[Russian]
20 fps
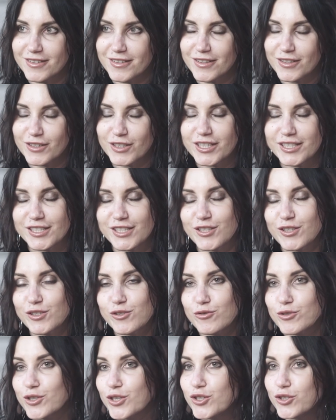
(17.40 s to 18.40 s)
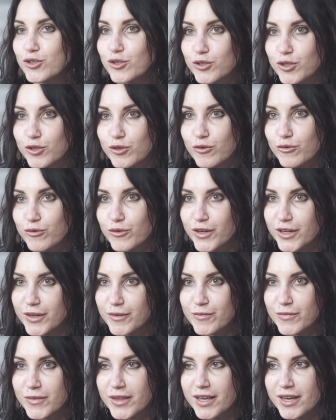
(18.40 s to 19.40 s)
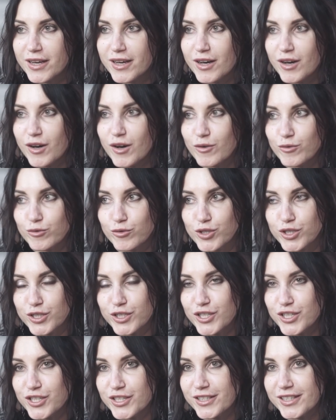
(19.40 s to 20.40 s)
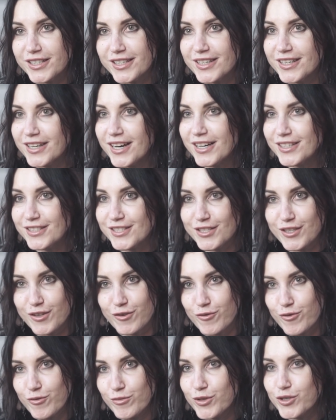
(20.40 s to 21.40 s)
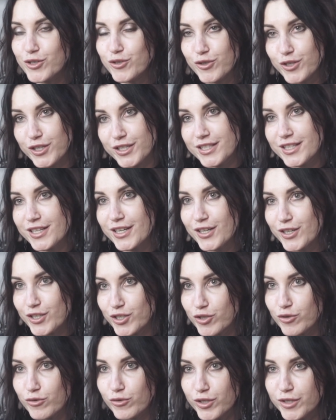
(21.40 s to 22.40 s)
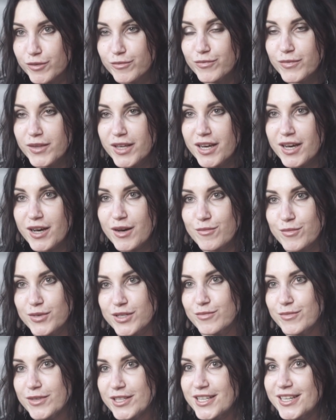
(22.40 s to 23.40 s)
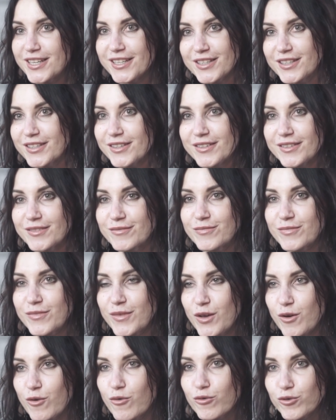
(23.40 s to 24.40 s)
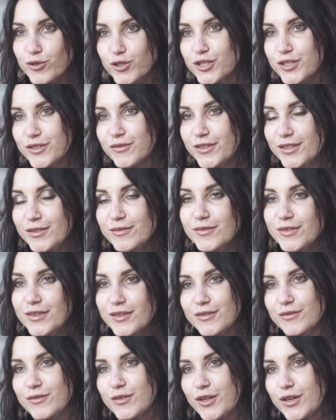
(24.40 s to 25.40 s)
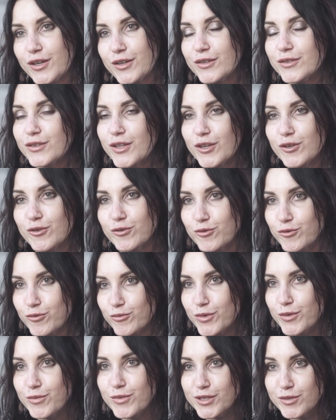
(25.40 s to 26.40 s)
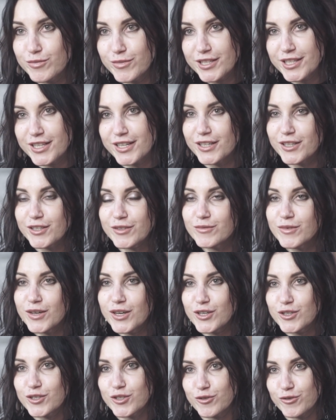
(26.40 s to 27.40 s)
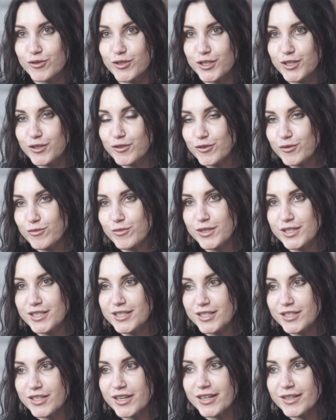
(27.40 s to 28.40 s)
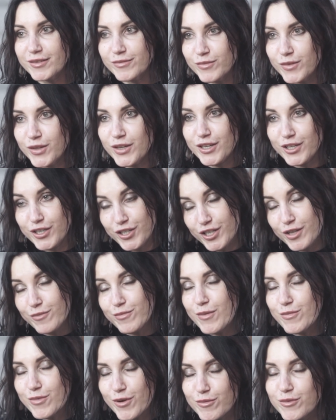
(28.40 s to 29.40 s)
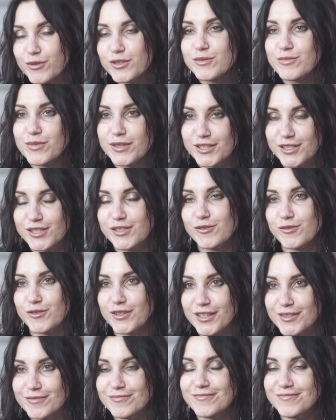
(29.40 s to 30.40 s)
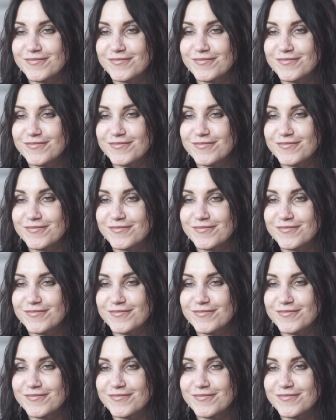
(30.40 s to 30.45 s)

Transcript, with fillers: А, хотелось узнать что-то новое. Услышала от знакомых, что есть такая школа. Посмотрела отзывы на ютубе посмотрела, что делают мастера, решил попробовать прийти сюда.